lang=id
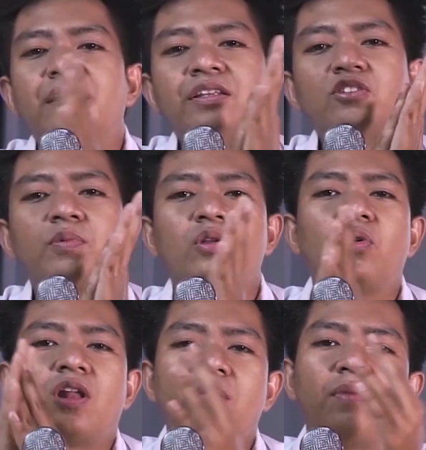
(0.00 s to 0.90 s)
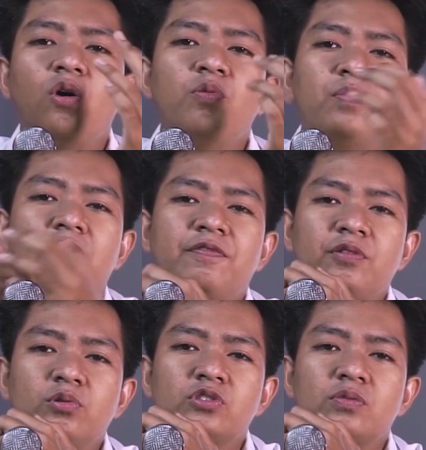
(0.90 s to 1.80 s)
Kali ini Sobat Honorer mau
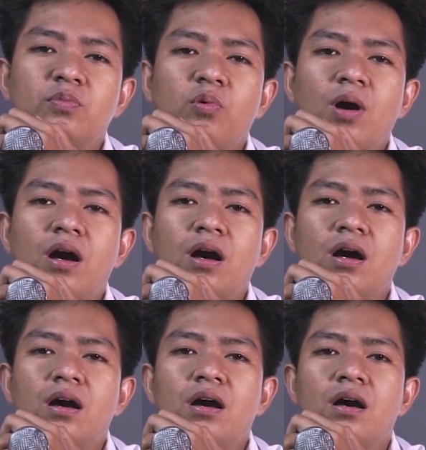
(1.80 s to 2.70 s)
mereview sebuah